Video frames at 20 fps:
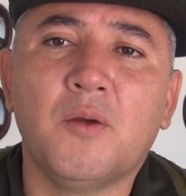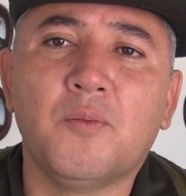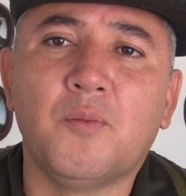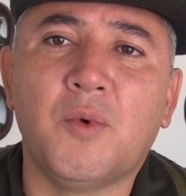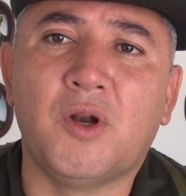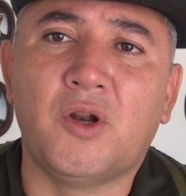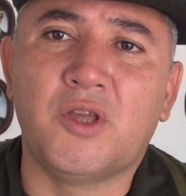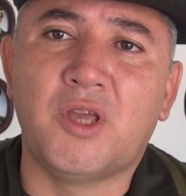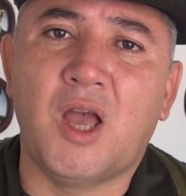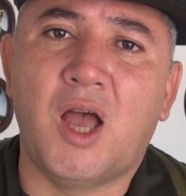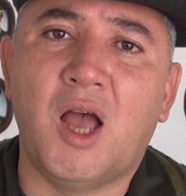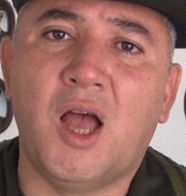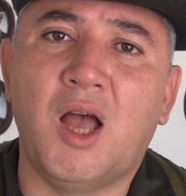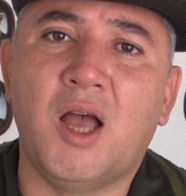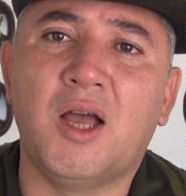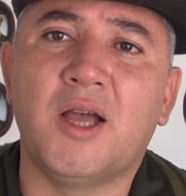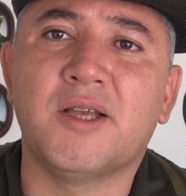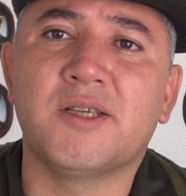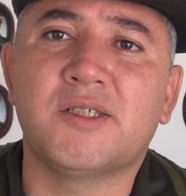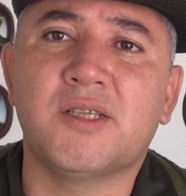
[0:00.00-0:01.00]
Bueno,
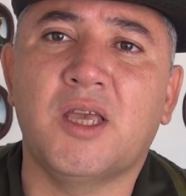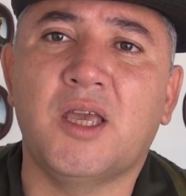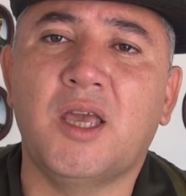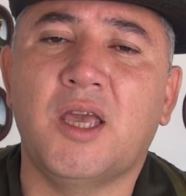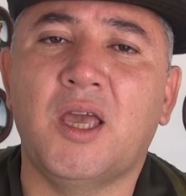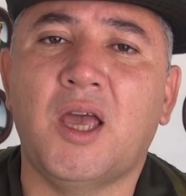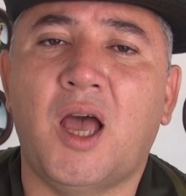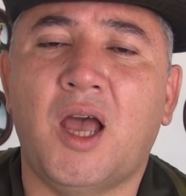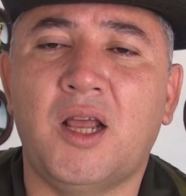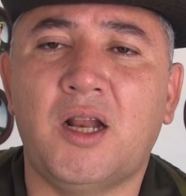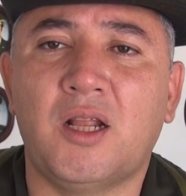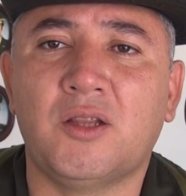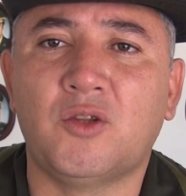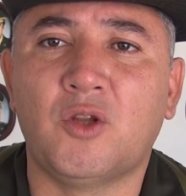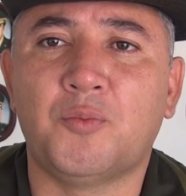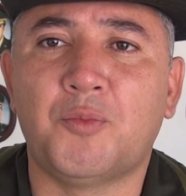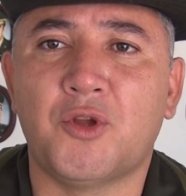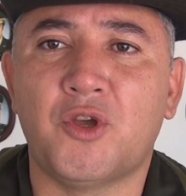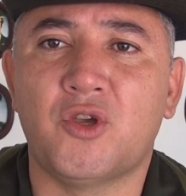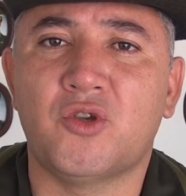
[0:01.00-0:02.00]
ya se
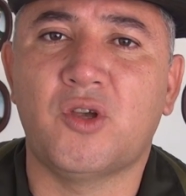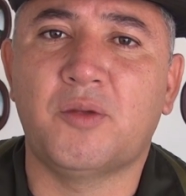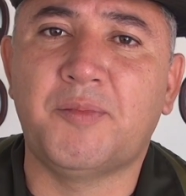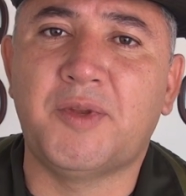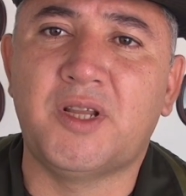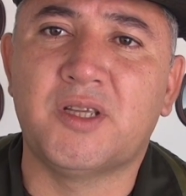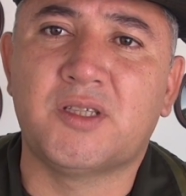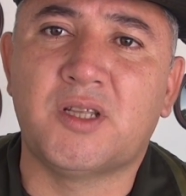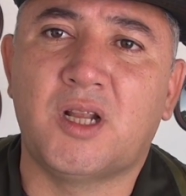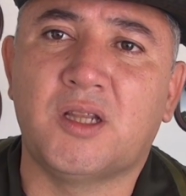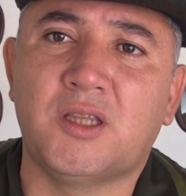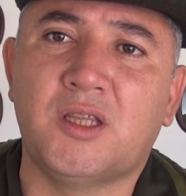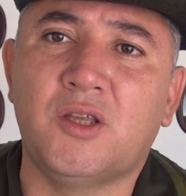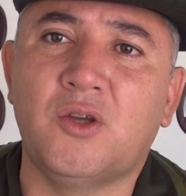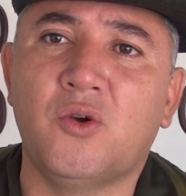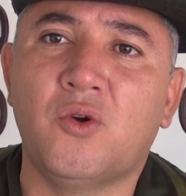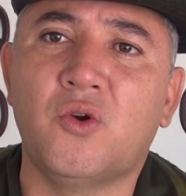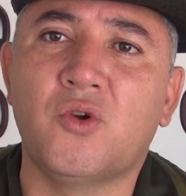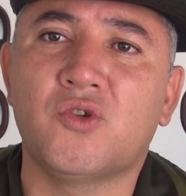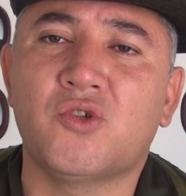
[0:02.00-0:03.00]
adelantó el proceso
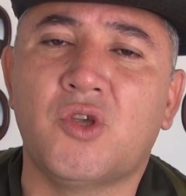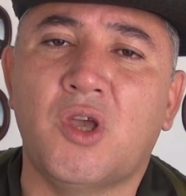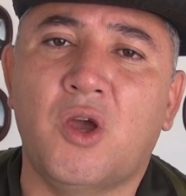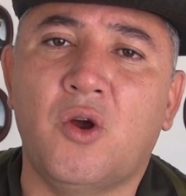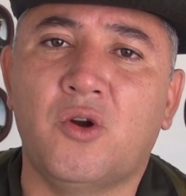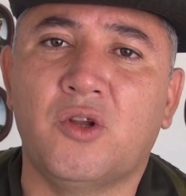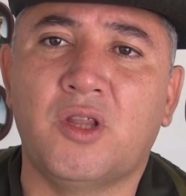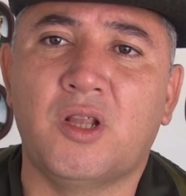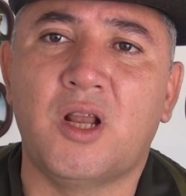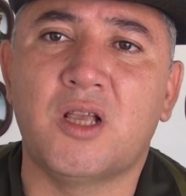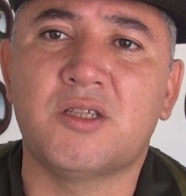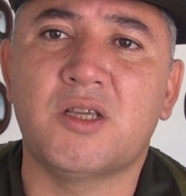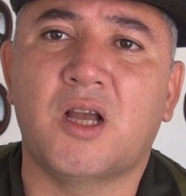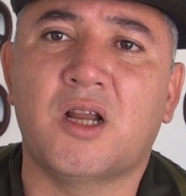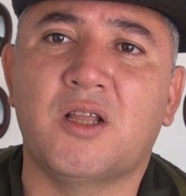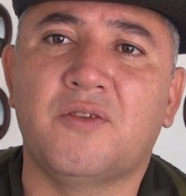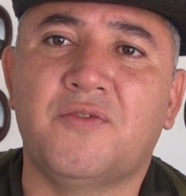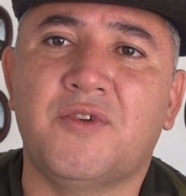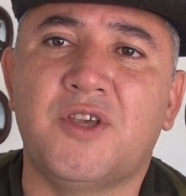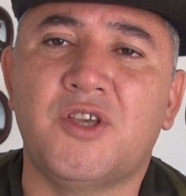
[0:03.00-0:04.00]
administrativo, se ordena el
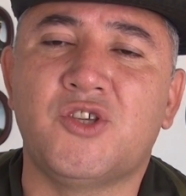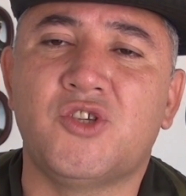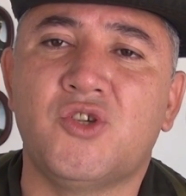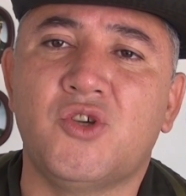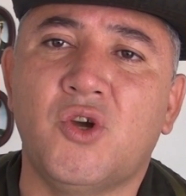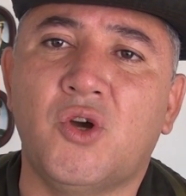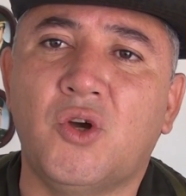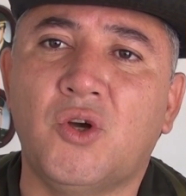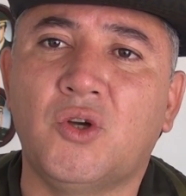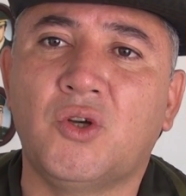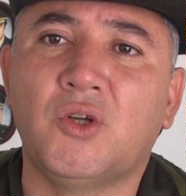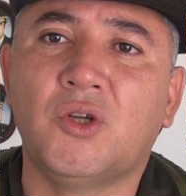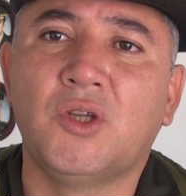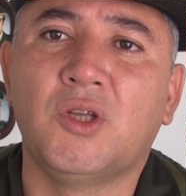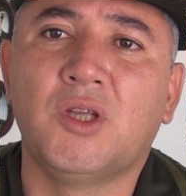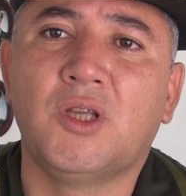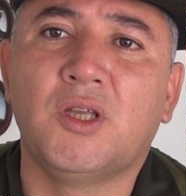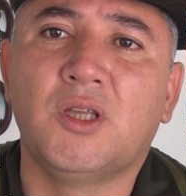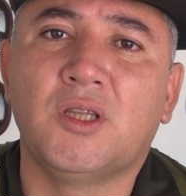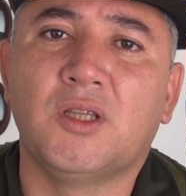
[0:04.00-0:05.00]
sacrificio
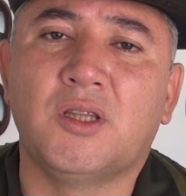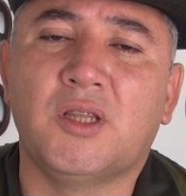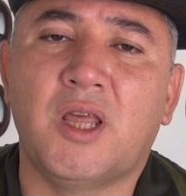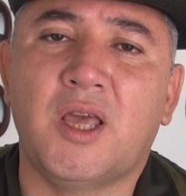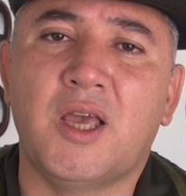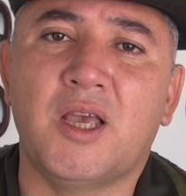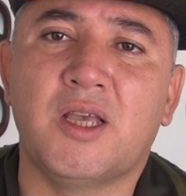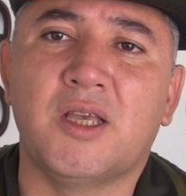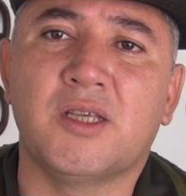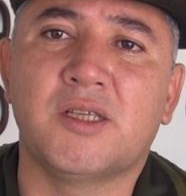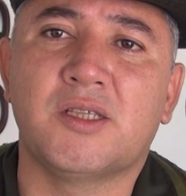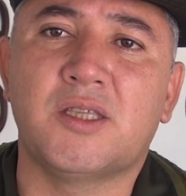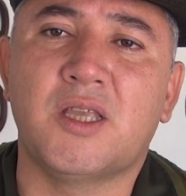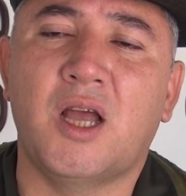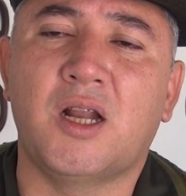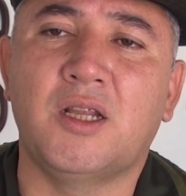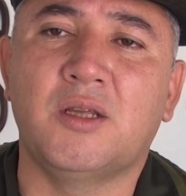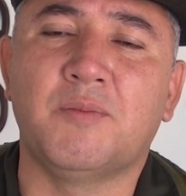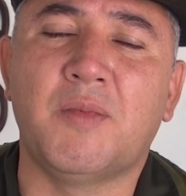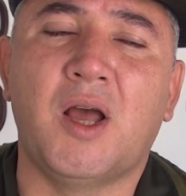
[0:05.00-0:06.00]
de este
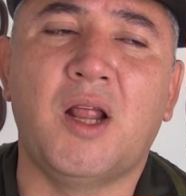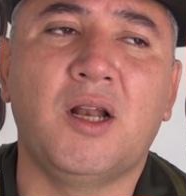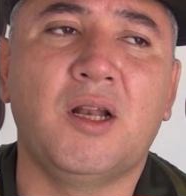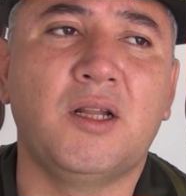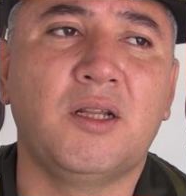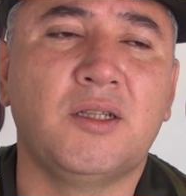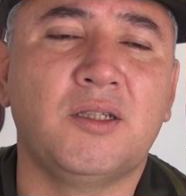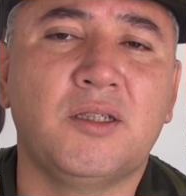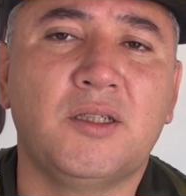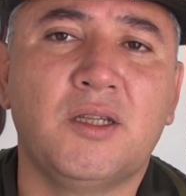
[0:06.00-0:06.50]
animal.